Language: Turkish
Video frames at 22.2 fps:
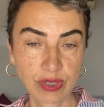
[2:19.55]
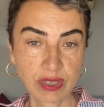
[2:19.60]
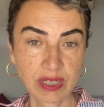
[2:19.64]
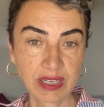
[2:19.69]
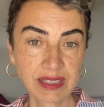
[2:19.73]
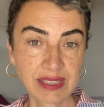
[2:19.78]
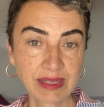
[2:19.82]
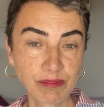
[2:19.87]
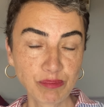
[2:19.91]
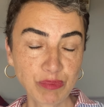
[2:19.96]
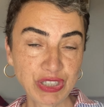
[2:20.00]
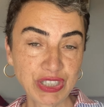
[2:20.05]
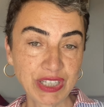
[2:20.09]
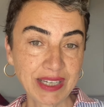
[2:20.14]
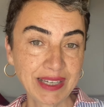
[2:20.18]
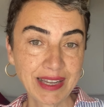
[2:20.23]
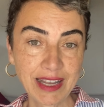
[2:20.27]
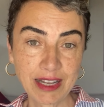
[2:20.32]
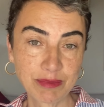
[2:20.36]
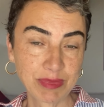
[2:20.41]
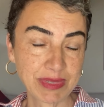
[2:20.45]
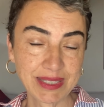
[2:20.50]
Ya da bir şeyin
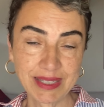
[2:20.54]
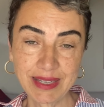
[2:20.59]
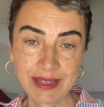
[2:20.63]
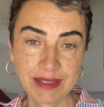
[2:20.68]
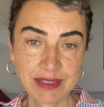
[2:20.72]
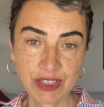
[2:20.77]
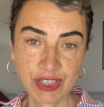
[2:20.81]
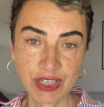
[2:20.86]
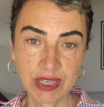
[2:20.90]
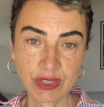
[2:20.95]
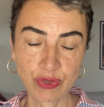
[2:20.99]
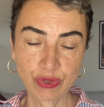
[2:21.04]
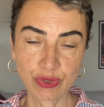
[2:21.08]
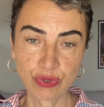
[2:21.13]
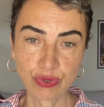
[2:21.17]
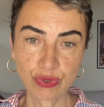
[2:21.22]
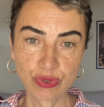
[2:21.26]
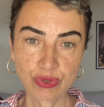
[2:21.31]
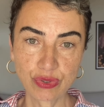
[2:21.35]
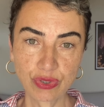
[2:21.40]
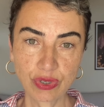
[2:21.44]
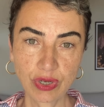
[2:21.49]
gelmesine endişe
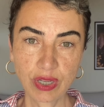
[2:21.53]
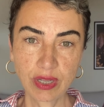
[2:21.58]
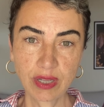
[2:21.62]
ediyoruzdur.